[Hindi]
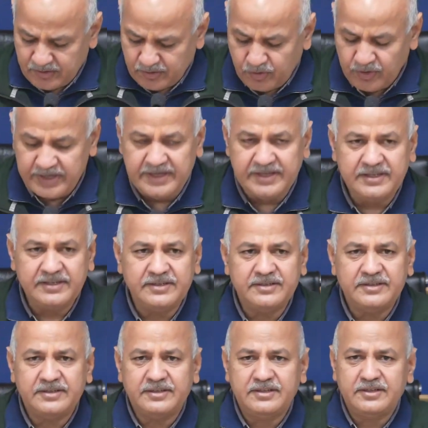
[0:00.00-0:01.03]
कोई
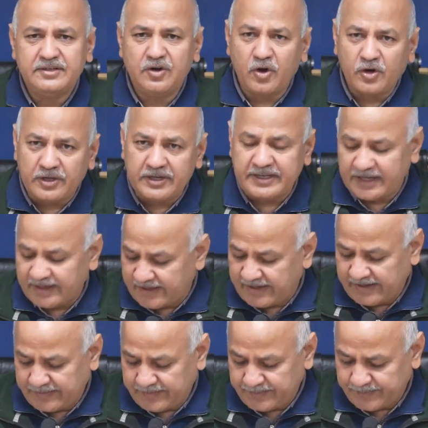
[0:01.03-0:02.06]
नौकरी कर
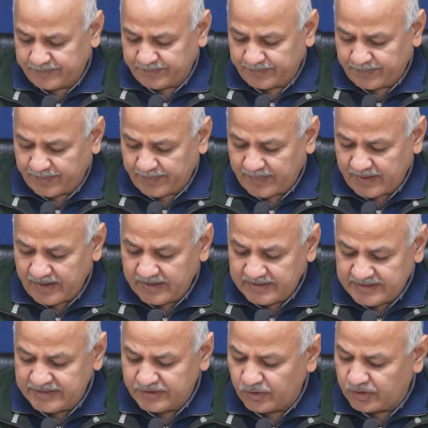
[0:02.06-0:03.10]
रहे हैं
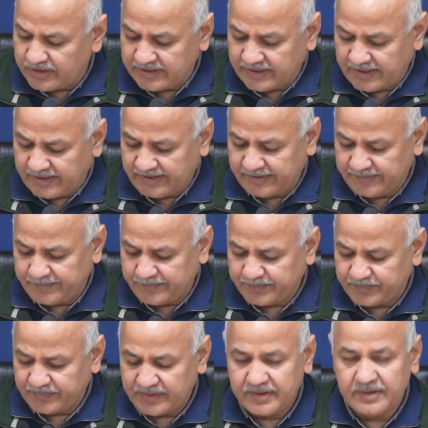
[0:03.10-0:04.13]
अच्छी नौकरी कर रहे हैं
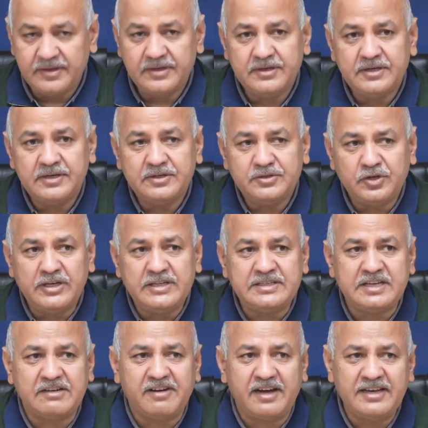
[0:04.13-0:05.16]
तो इन
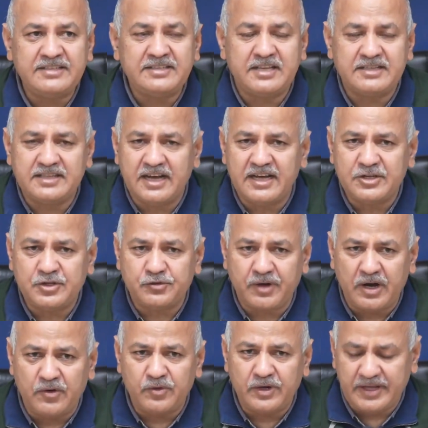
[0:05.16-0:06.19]
चवालीस हजार
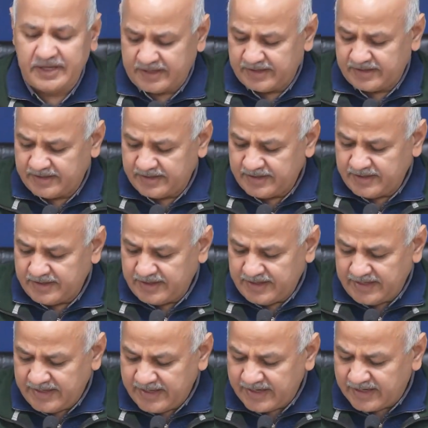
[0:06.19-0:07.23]
युवाओं ने
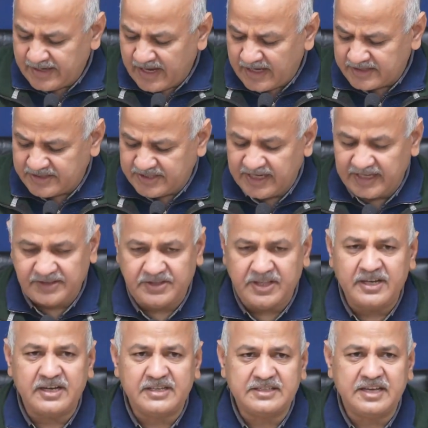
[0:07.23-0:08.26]
एक लाख
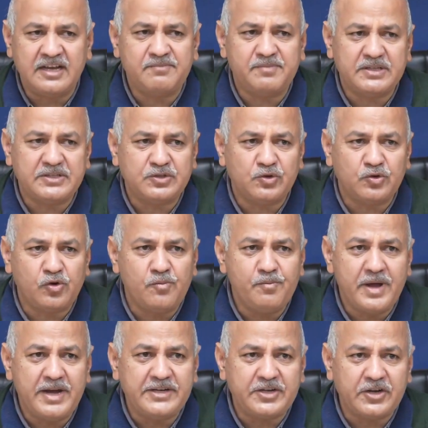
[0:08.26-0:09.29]
छिहत्तर हजार बच्चों को
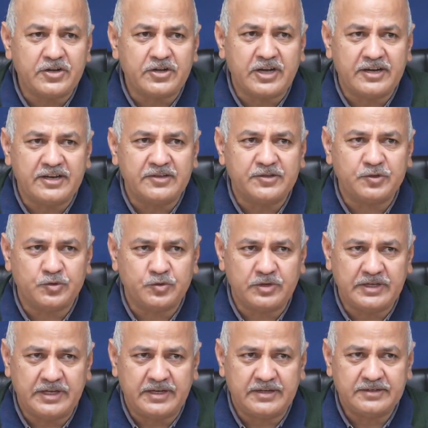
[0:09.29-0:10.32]
मेंटर करना शुरू
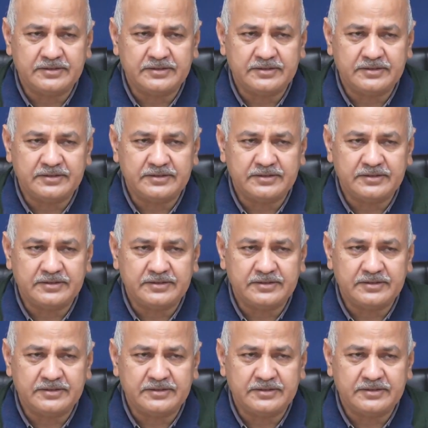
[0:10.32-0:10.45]
किया